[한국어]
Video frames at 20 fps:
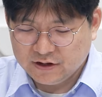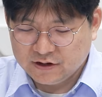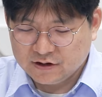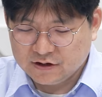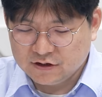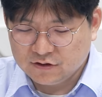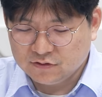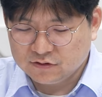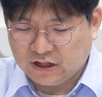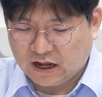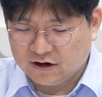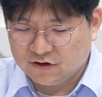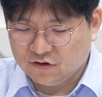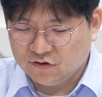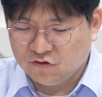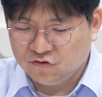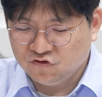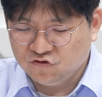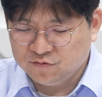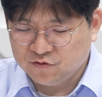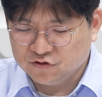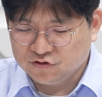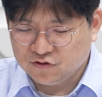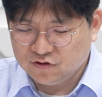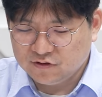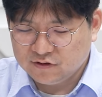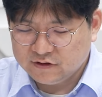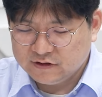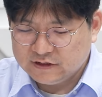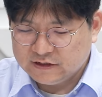그리고 나경원
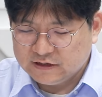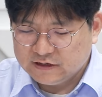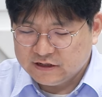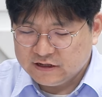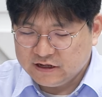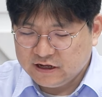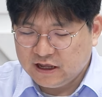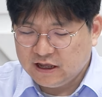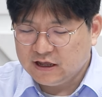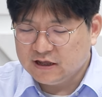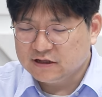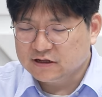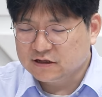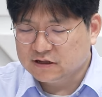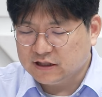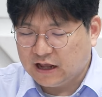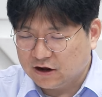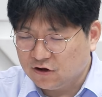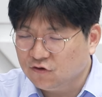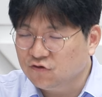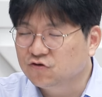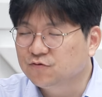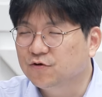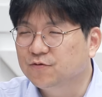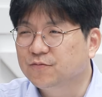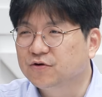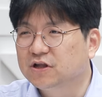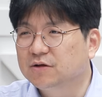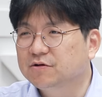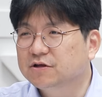후보도 이게 야경으로
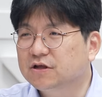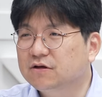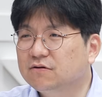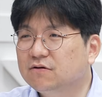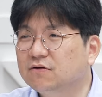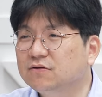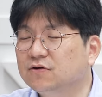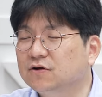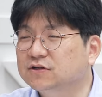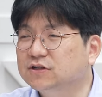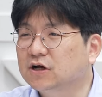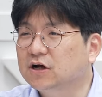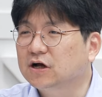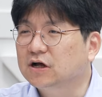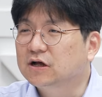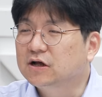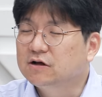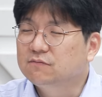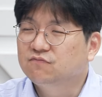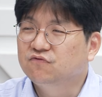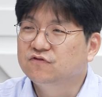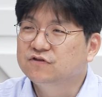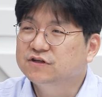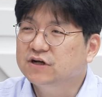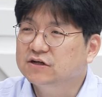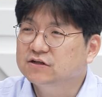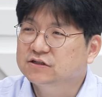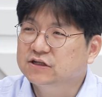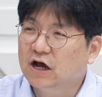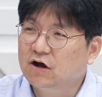보면 뭐냐면 김건희 여사가
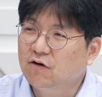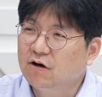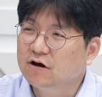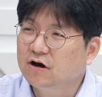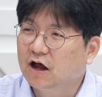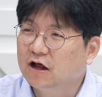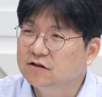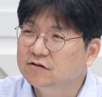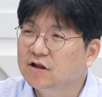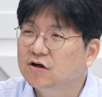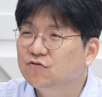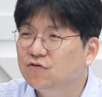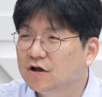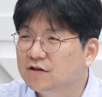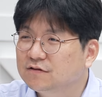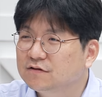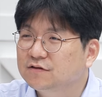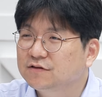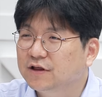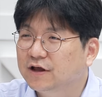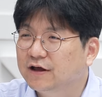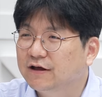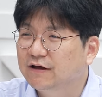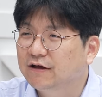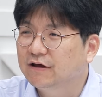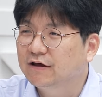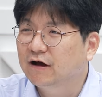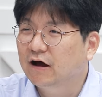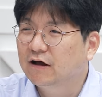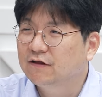문자에서 사과를 한다고
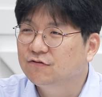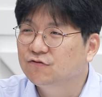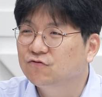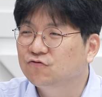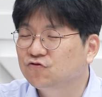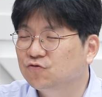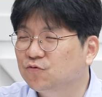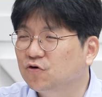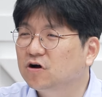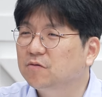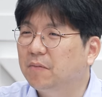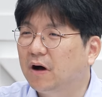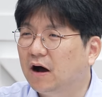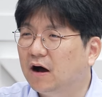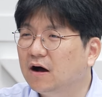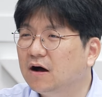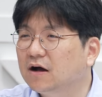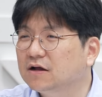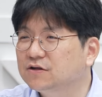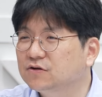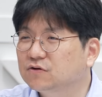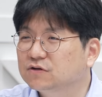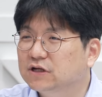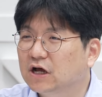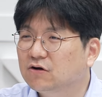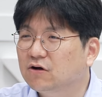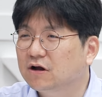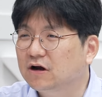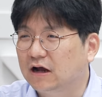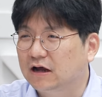했는데 음. 한동훈 후보가 막아가지고
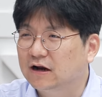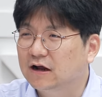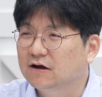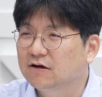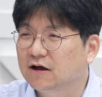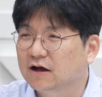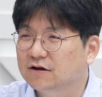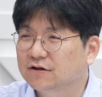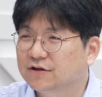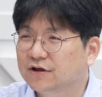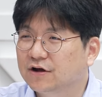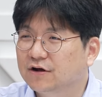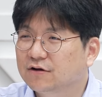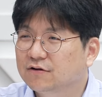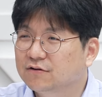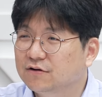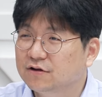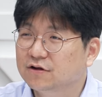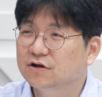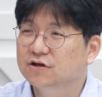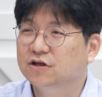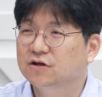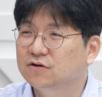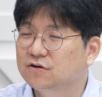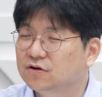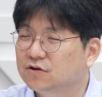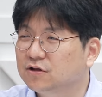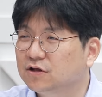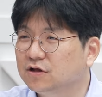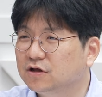사과를 안 한 거 아니냐. 그러니까
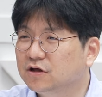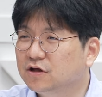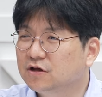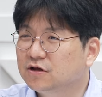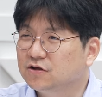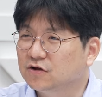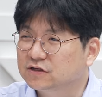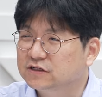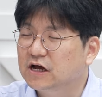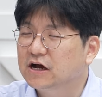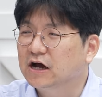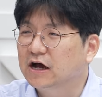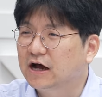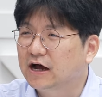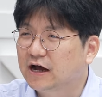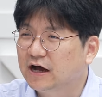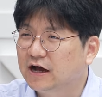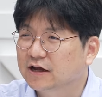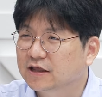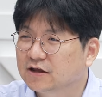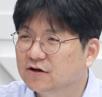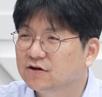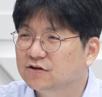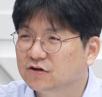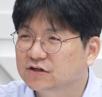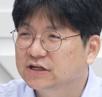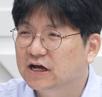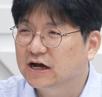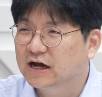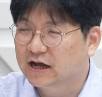김건희 여사가 김건희
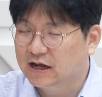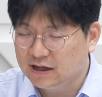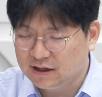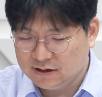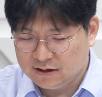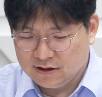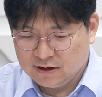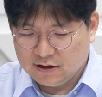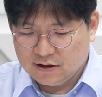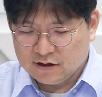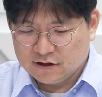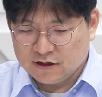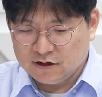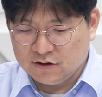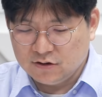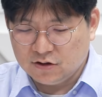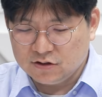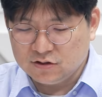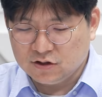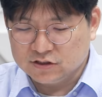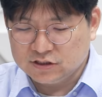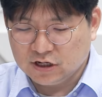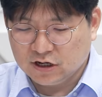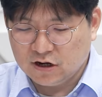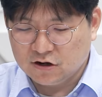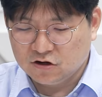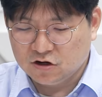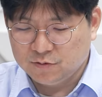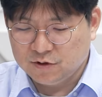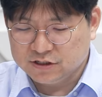여사가 김건희
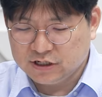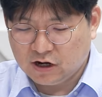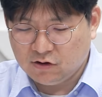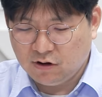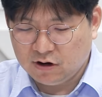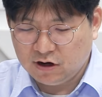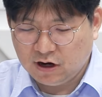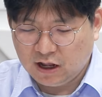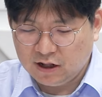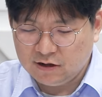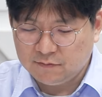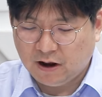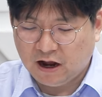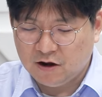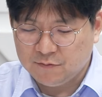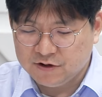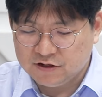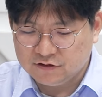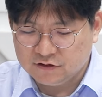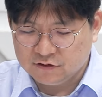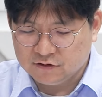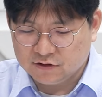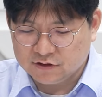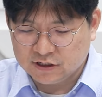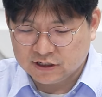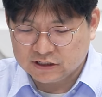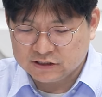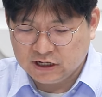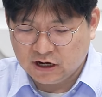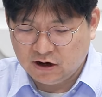여사가 그러면 사과를 할 마음이 있는
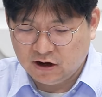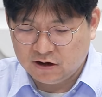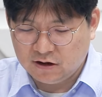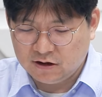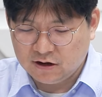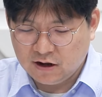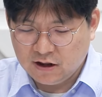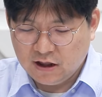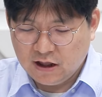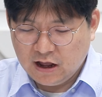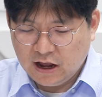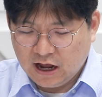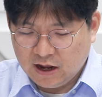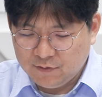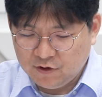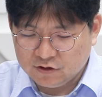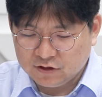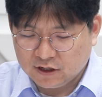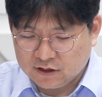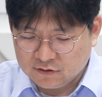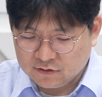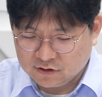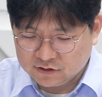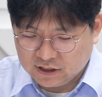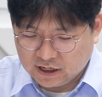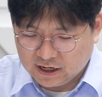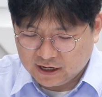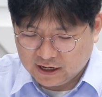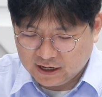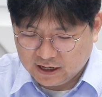거니까 사과를 하면 되는
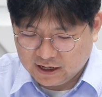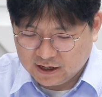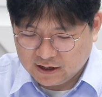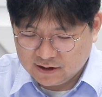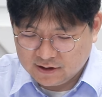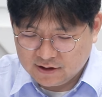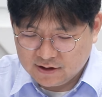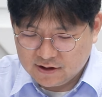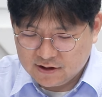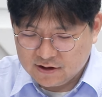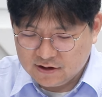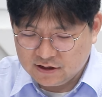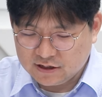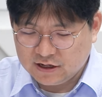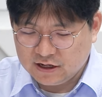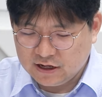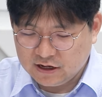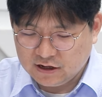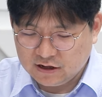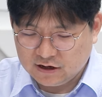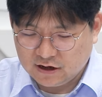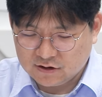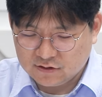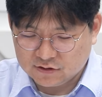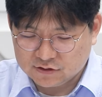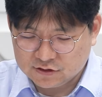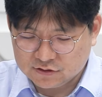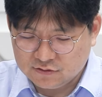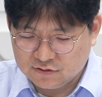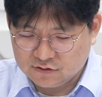거다. 이렇게 얘기를 한
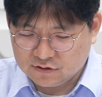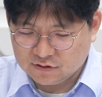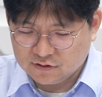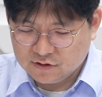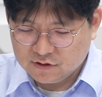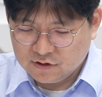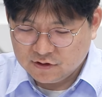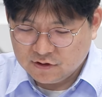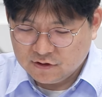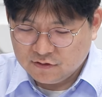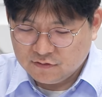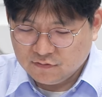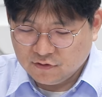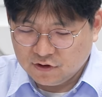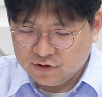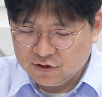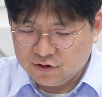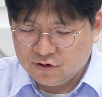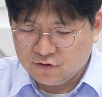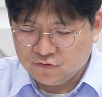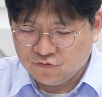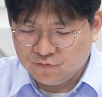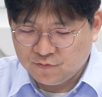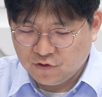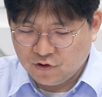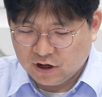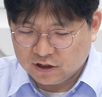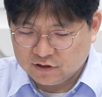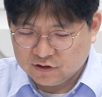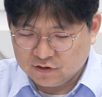것이고 원희룡
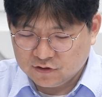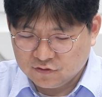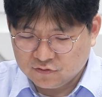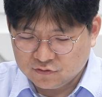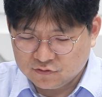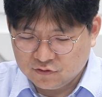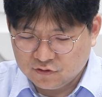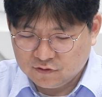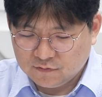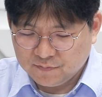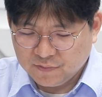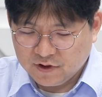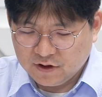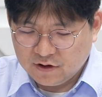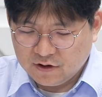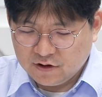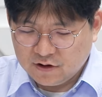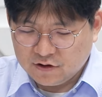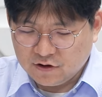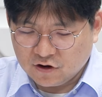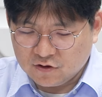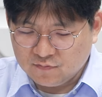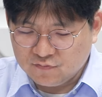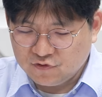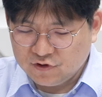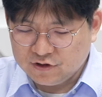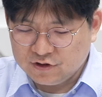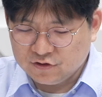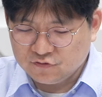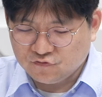후보 같은 경우도
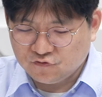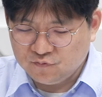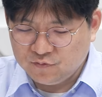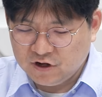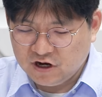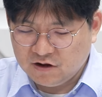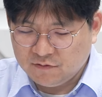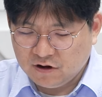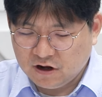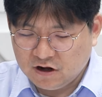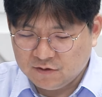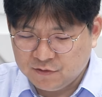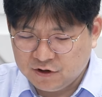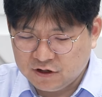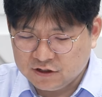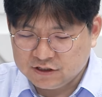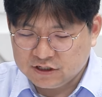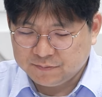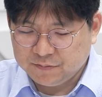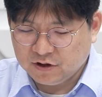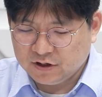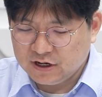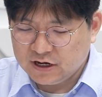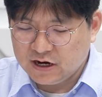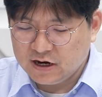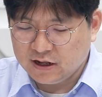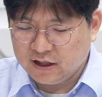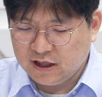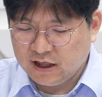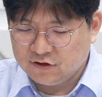영부인은 국민의 마음을 이제
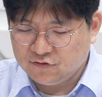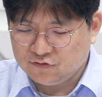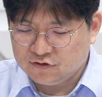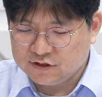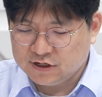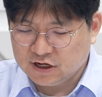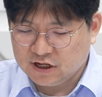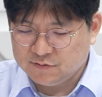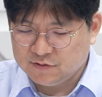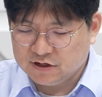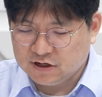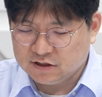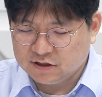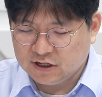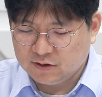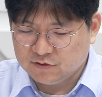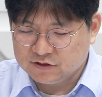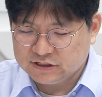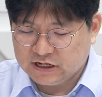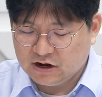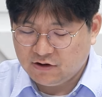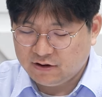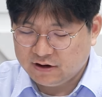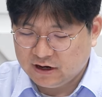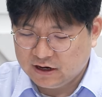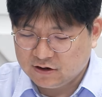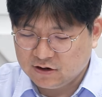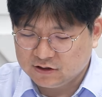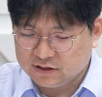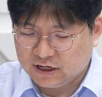편안하게 해줄 책임이 있기 때문에 사과를
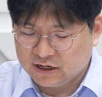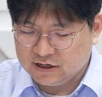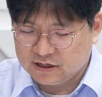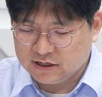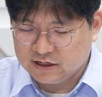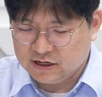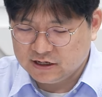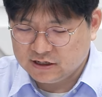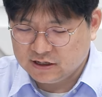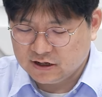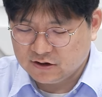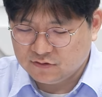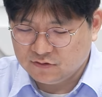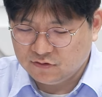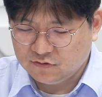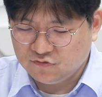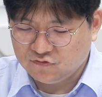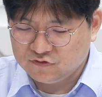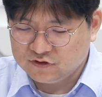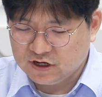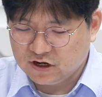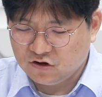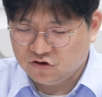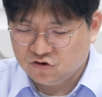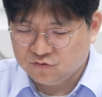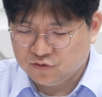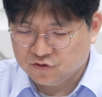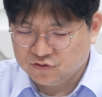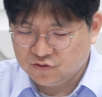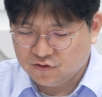할 거다 이렇게 얘기했고 윤상현
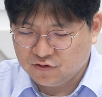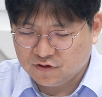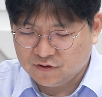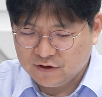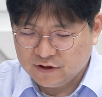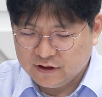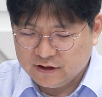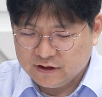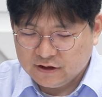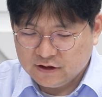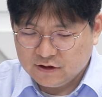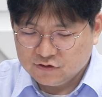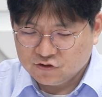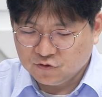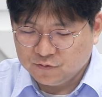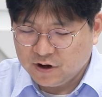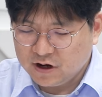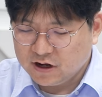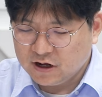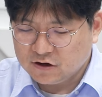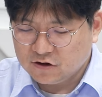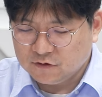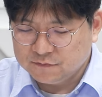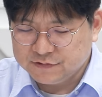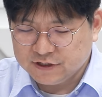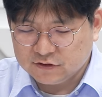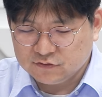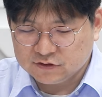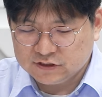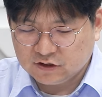후보도 조만간
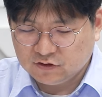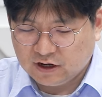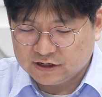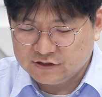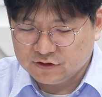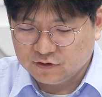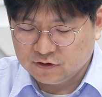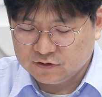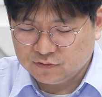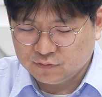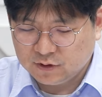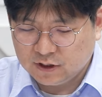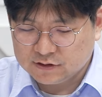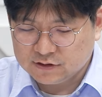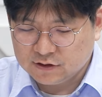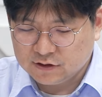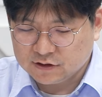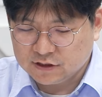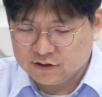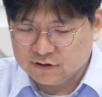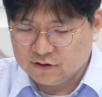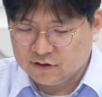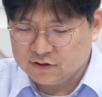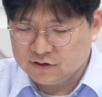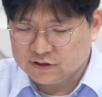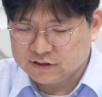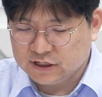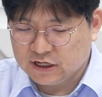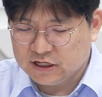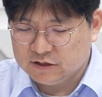검찰 조사 과정을 통해서 김건희
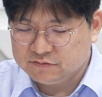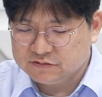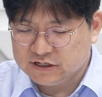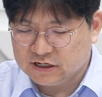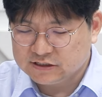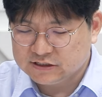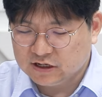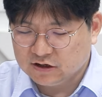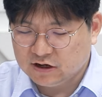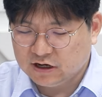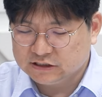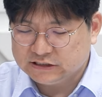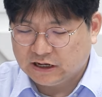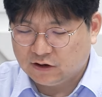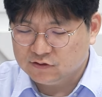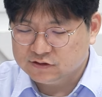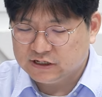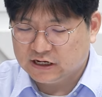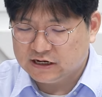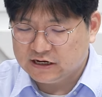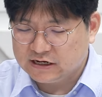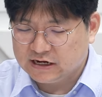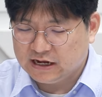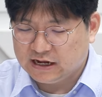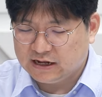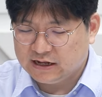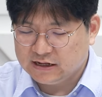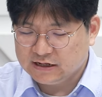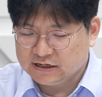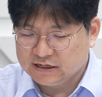여사의 입장 사과가 나오지
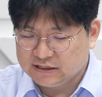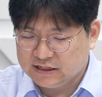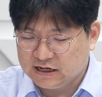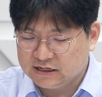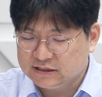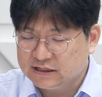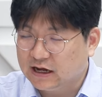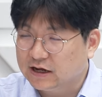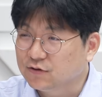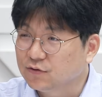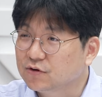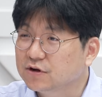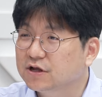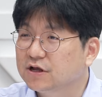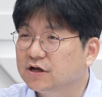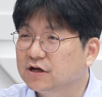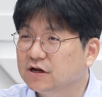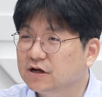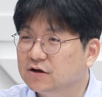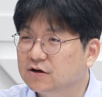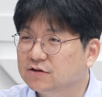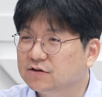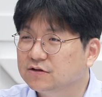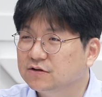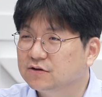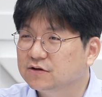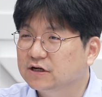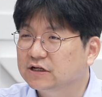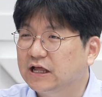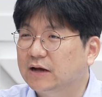않을까 기대한다 이렇게 얘기를
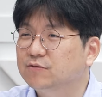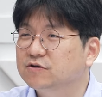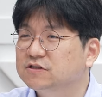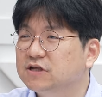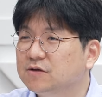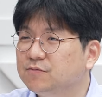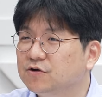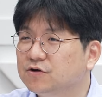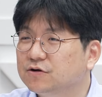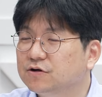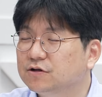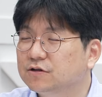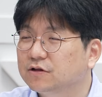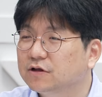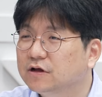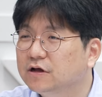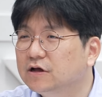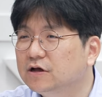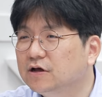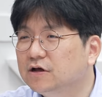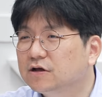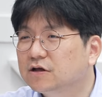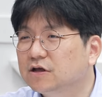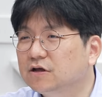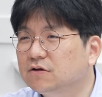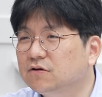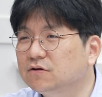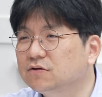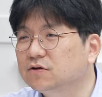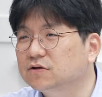했거든요. 그러니까 나머지 세 명은 음.
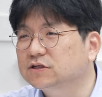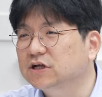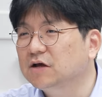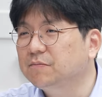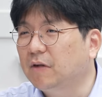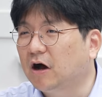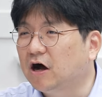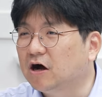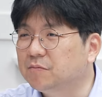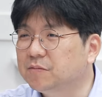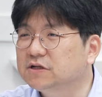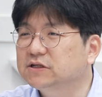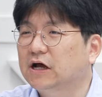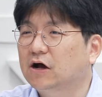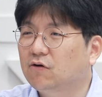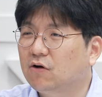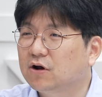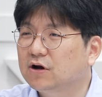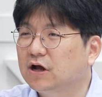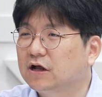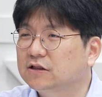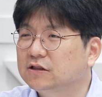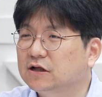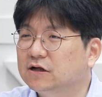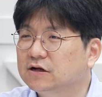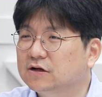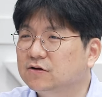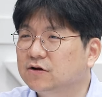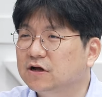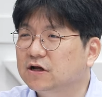김건희 여사의 마음이 사과를
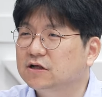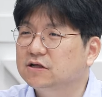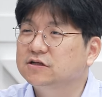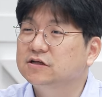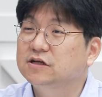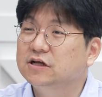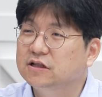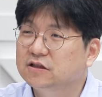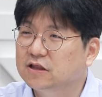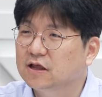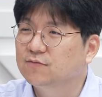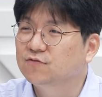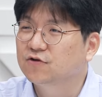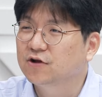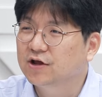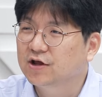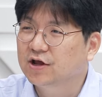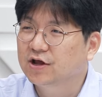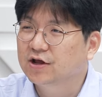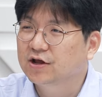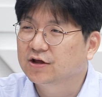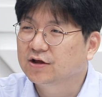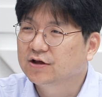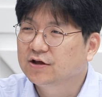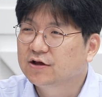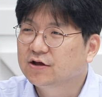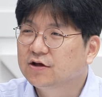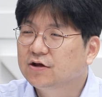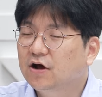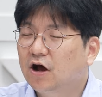한다는 거에 있기 때문에
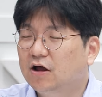음.